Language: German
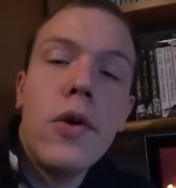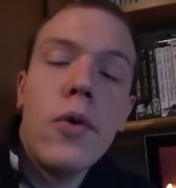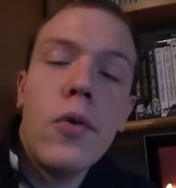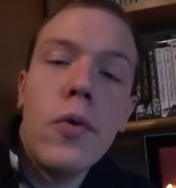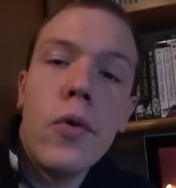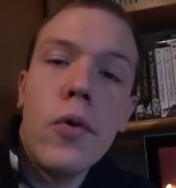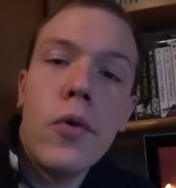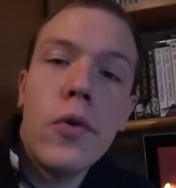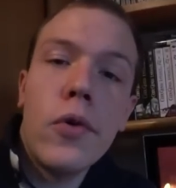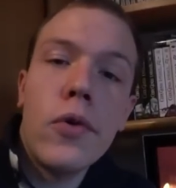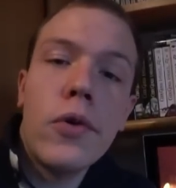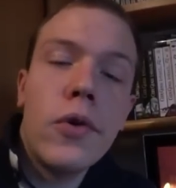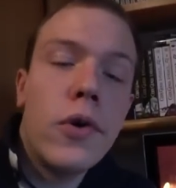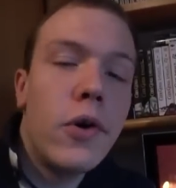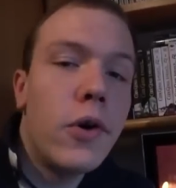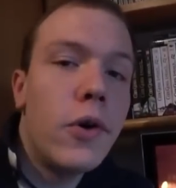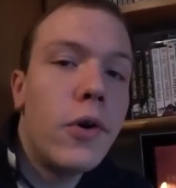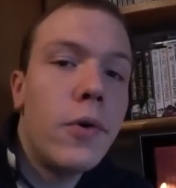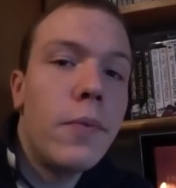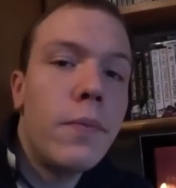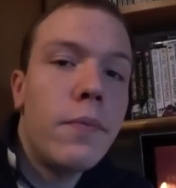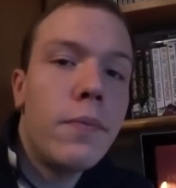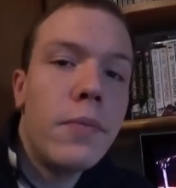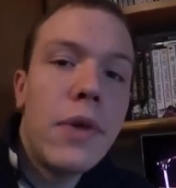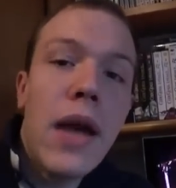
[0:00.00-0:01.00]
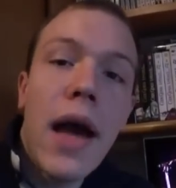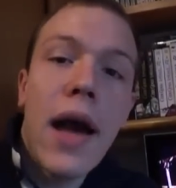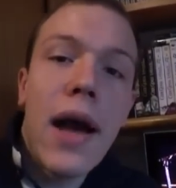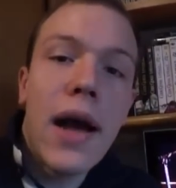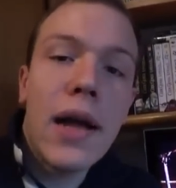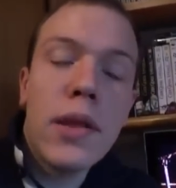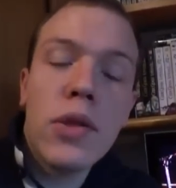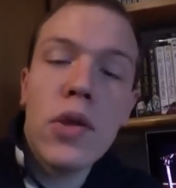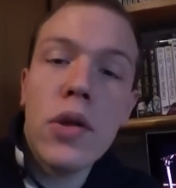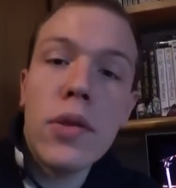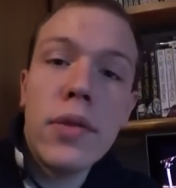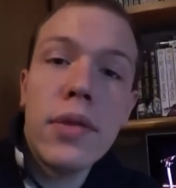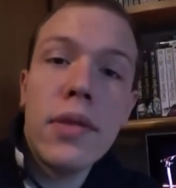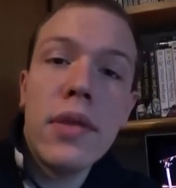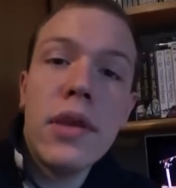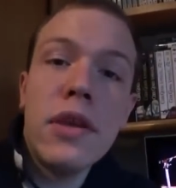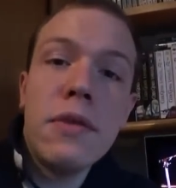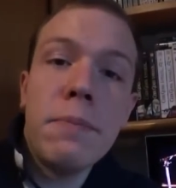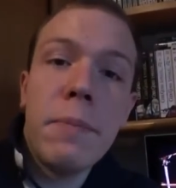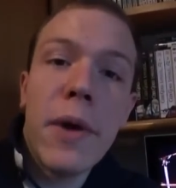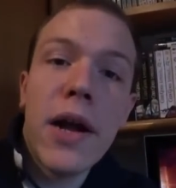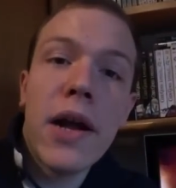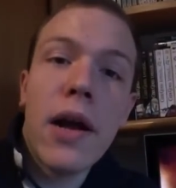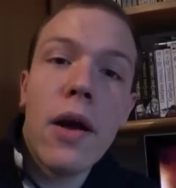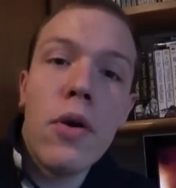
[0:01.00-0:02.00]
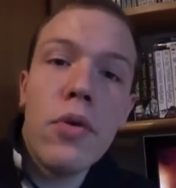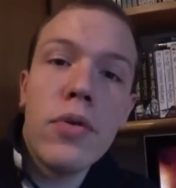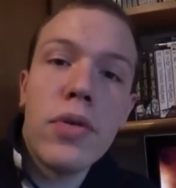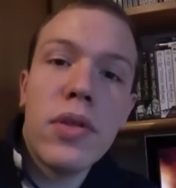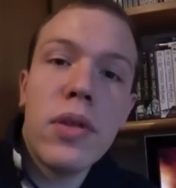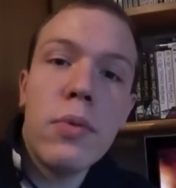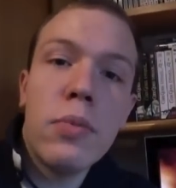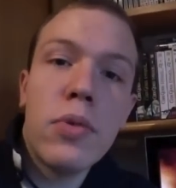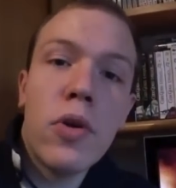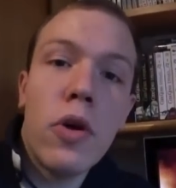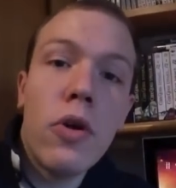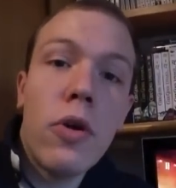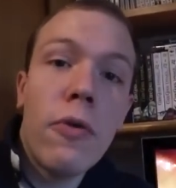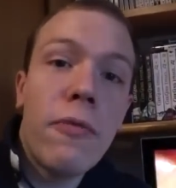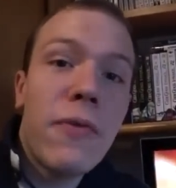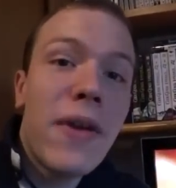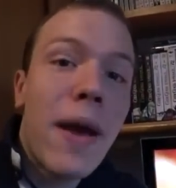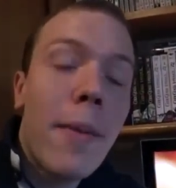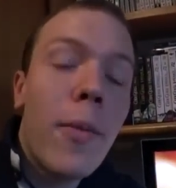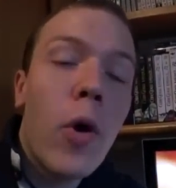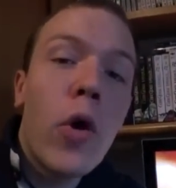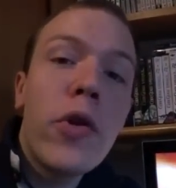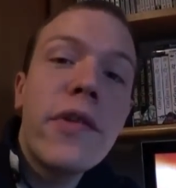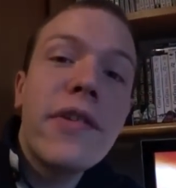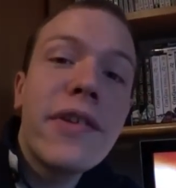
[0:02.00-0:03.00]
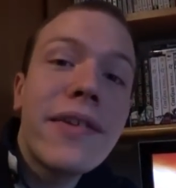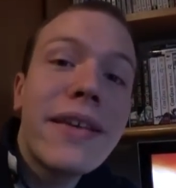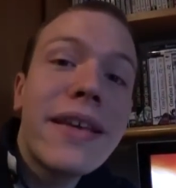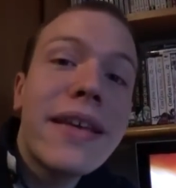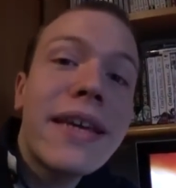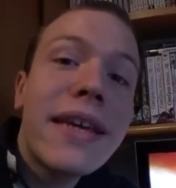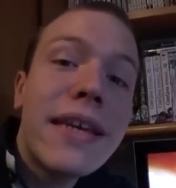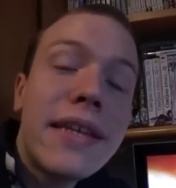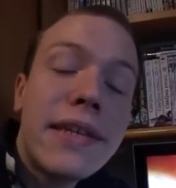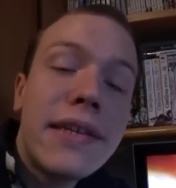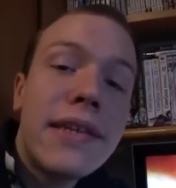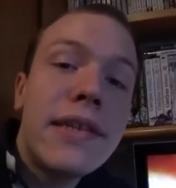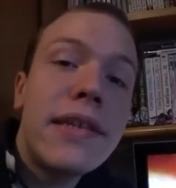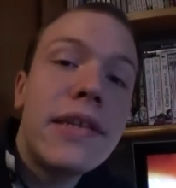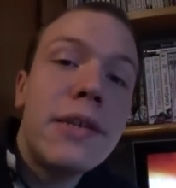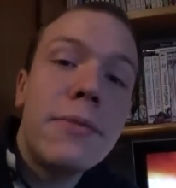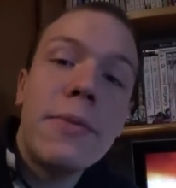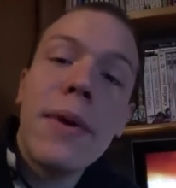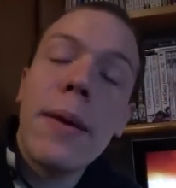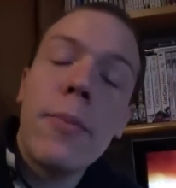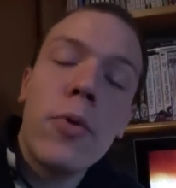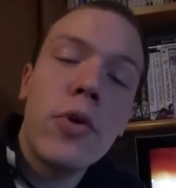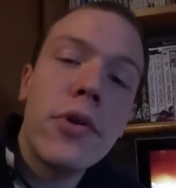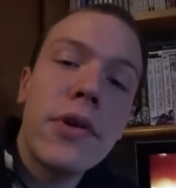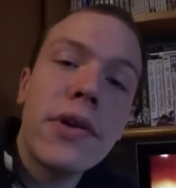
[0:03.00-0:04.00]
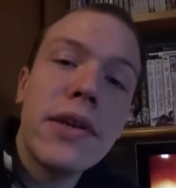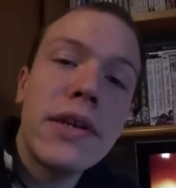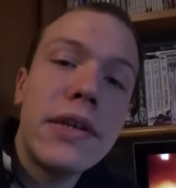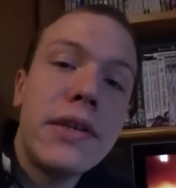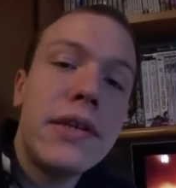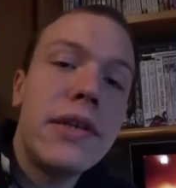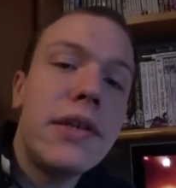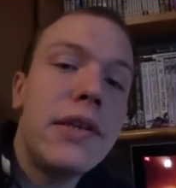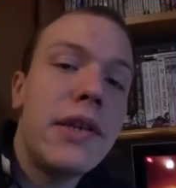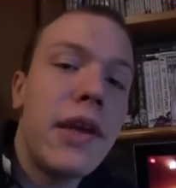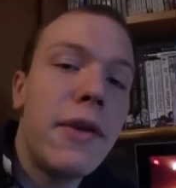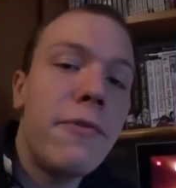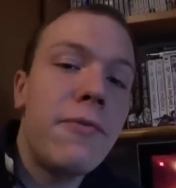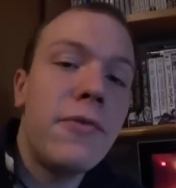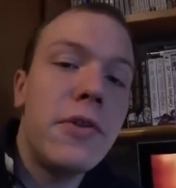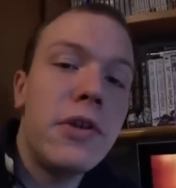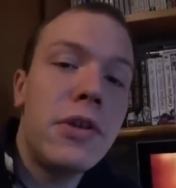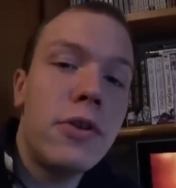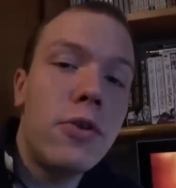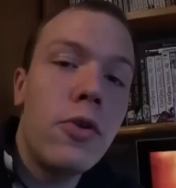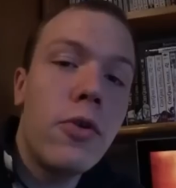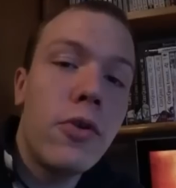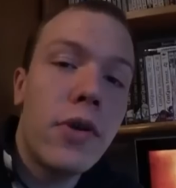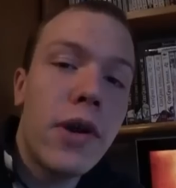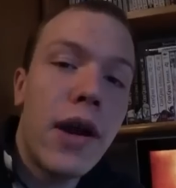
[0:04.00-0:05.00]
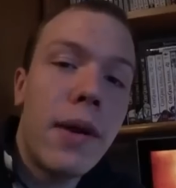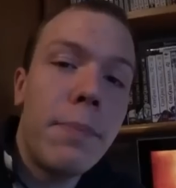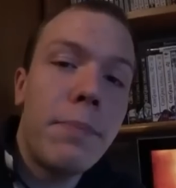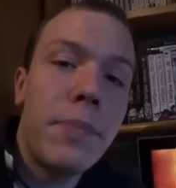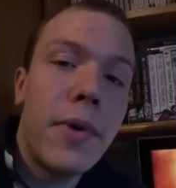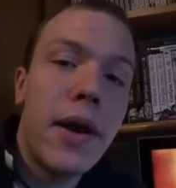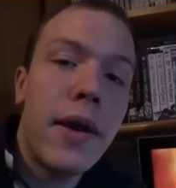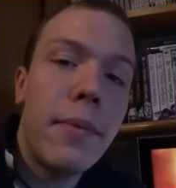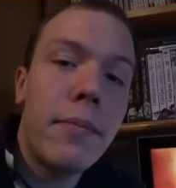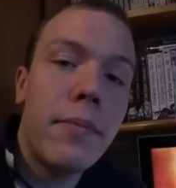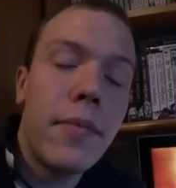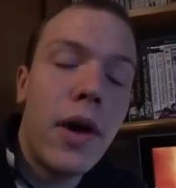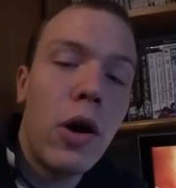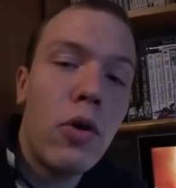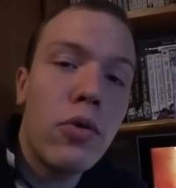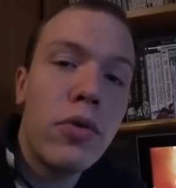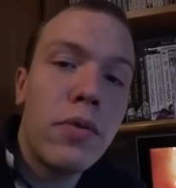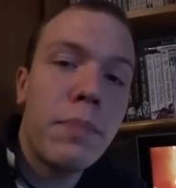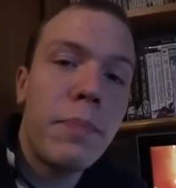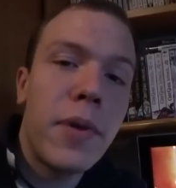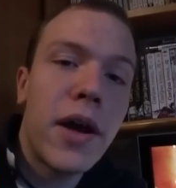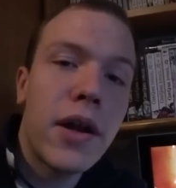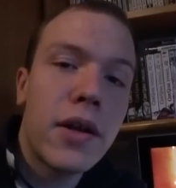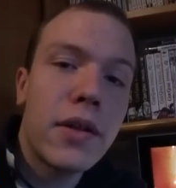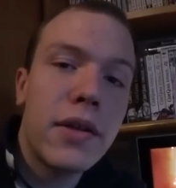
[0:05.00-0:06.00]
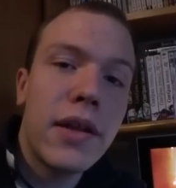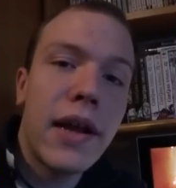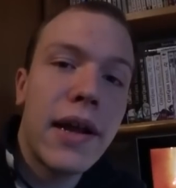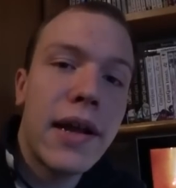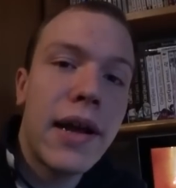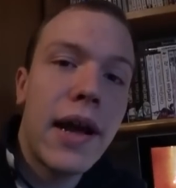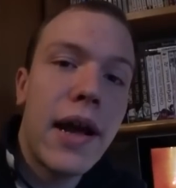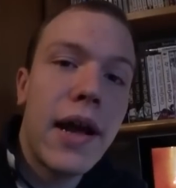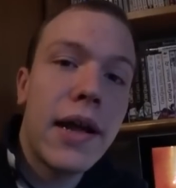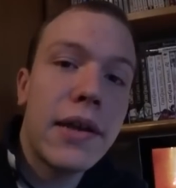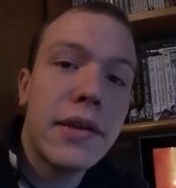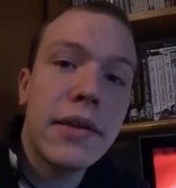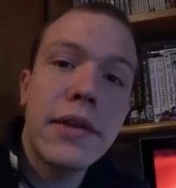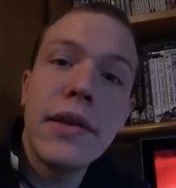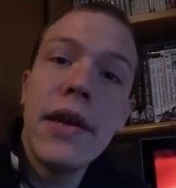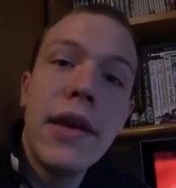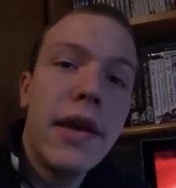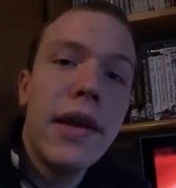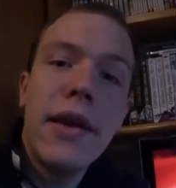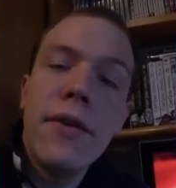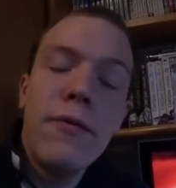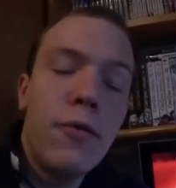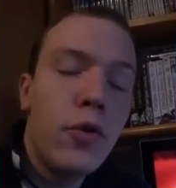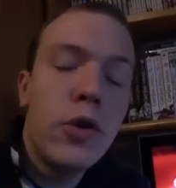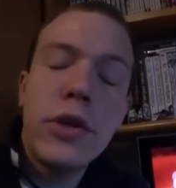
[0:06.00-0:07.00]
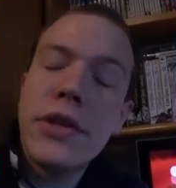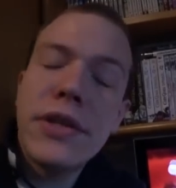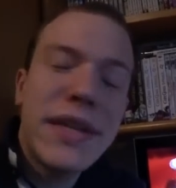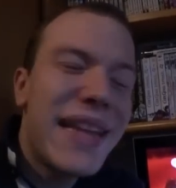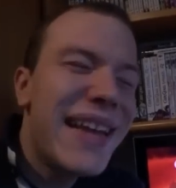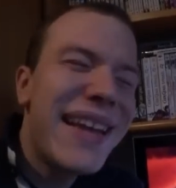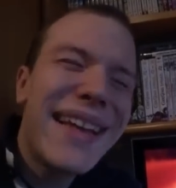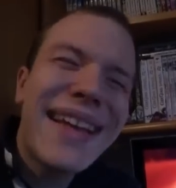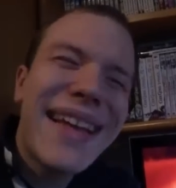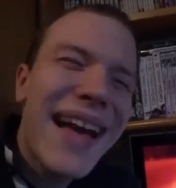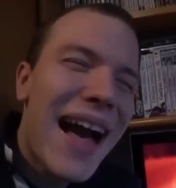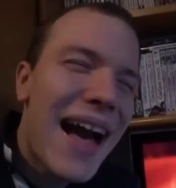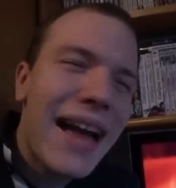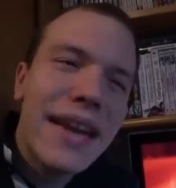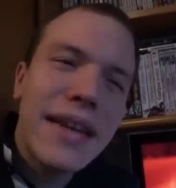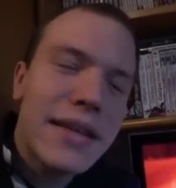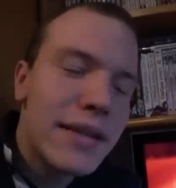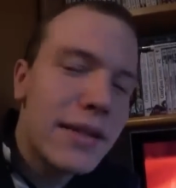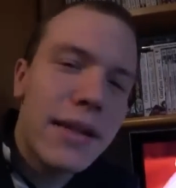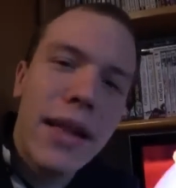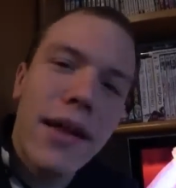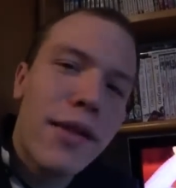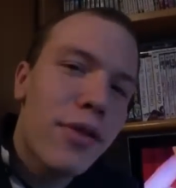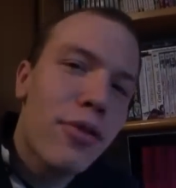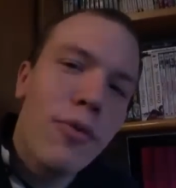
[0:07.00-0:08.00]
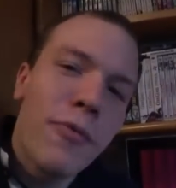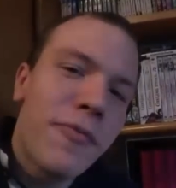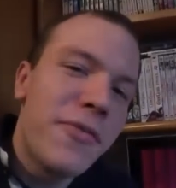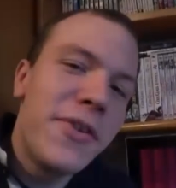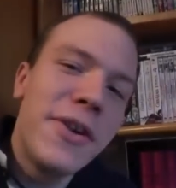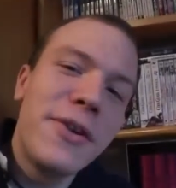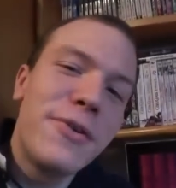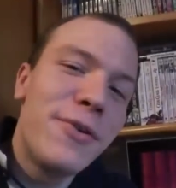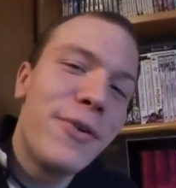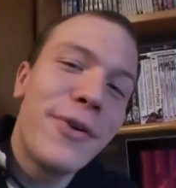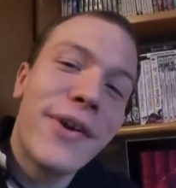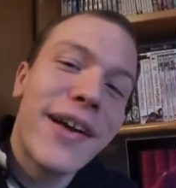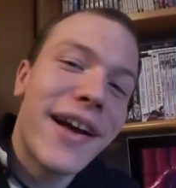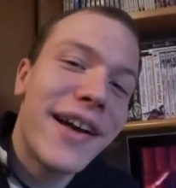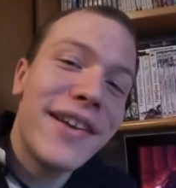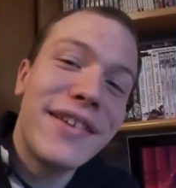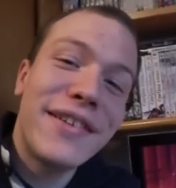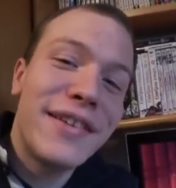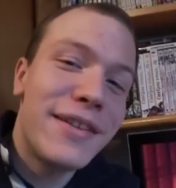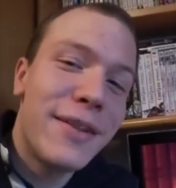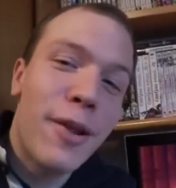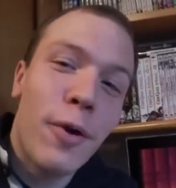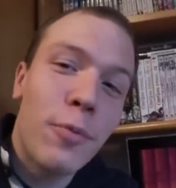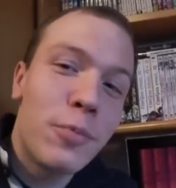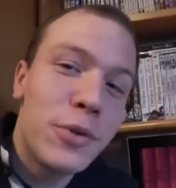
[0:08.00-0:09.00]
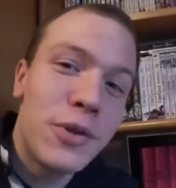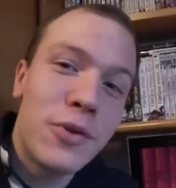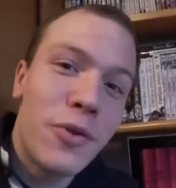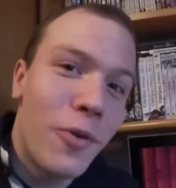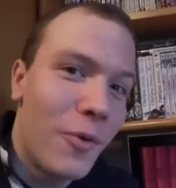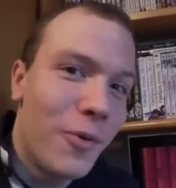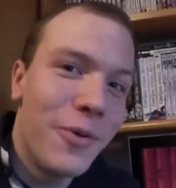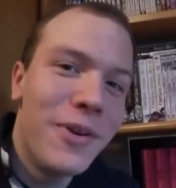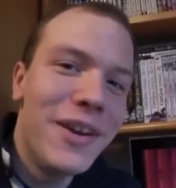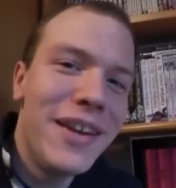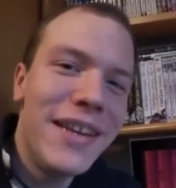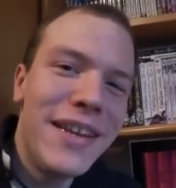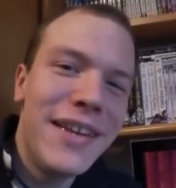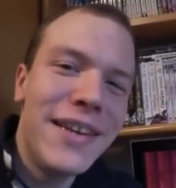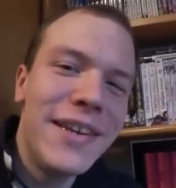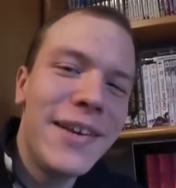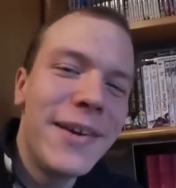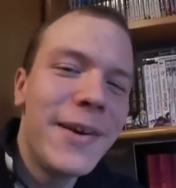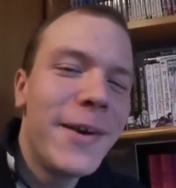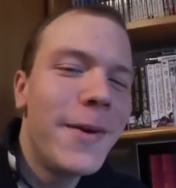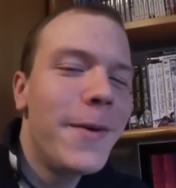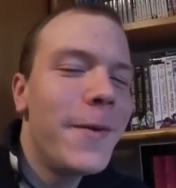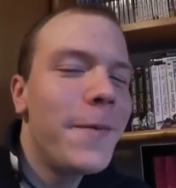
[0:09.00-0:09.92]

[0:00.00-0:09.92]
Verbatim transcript: Und äh, ja, ansonsten, ich packe aus, gibt es auch noch. Wir haben heute richtig, wir haben heute richtig heftig Glück gehabt beim Auspacken der Karten. Wirklich ging gar nicht klar. So viel Glück hatte ich, glaube ich, noch nie.